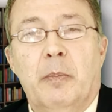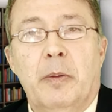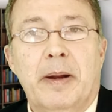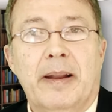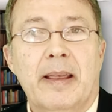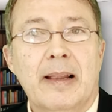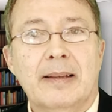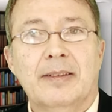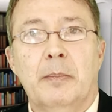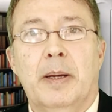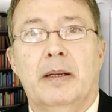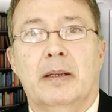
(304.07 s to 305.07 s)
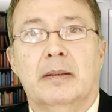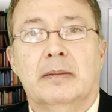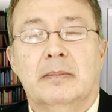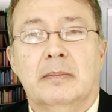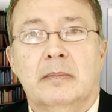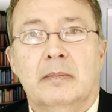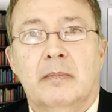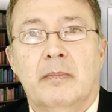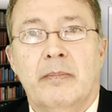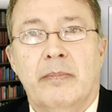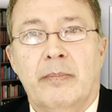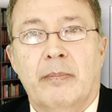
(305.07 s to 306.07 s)
el primer día de la semana
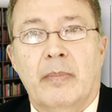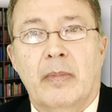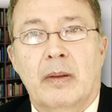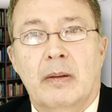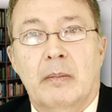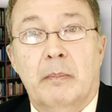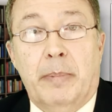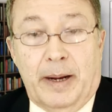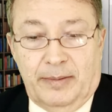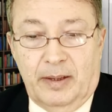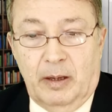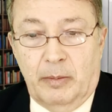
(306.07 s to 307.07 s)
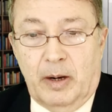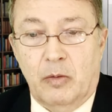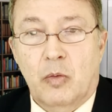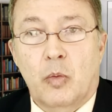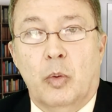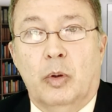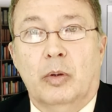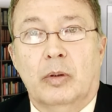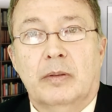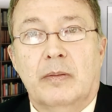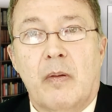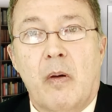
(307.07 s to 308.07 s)
para celebrar un
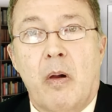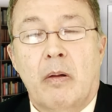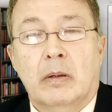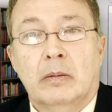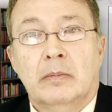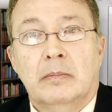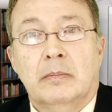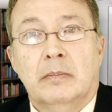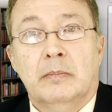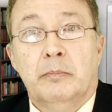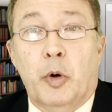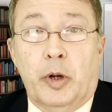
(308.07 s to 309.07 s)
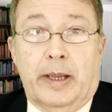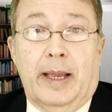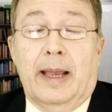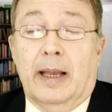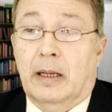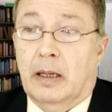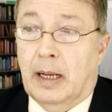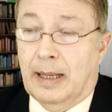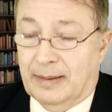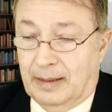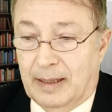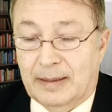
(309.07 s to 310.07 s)
culto, porque
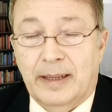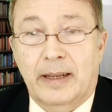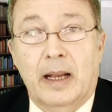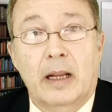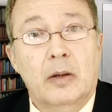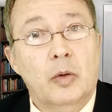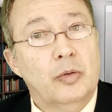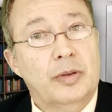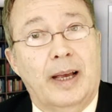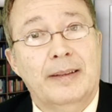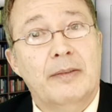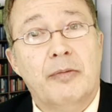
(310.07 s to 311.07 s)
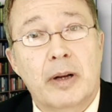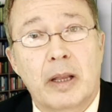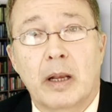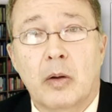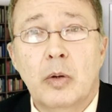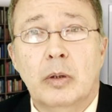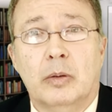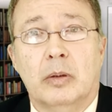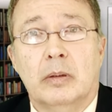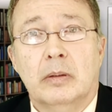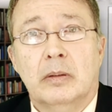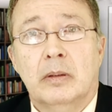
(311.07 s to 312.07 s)
la Santa Cena no se hace fuera del
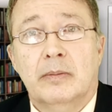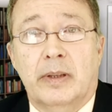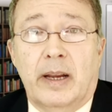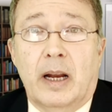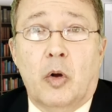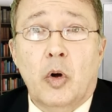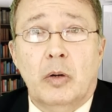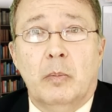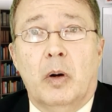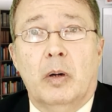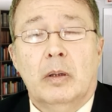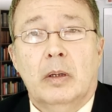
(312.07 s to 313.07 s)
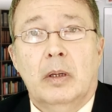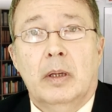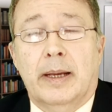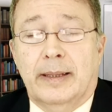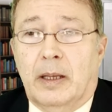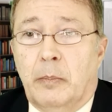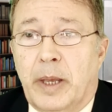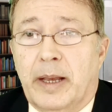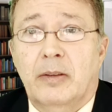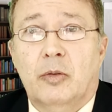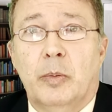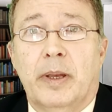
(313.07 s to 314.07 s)
culto, sería el colmo que
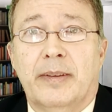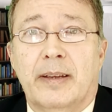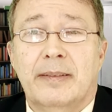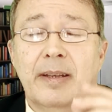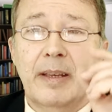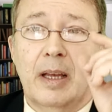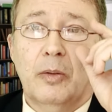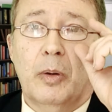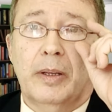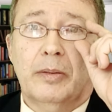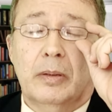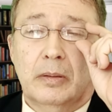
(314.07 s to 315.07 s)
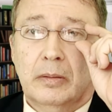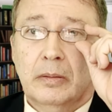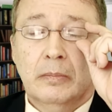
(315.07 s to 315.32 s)
también estuviesen enseñando eso.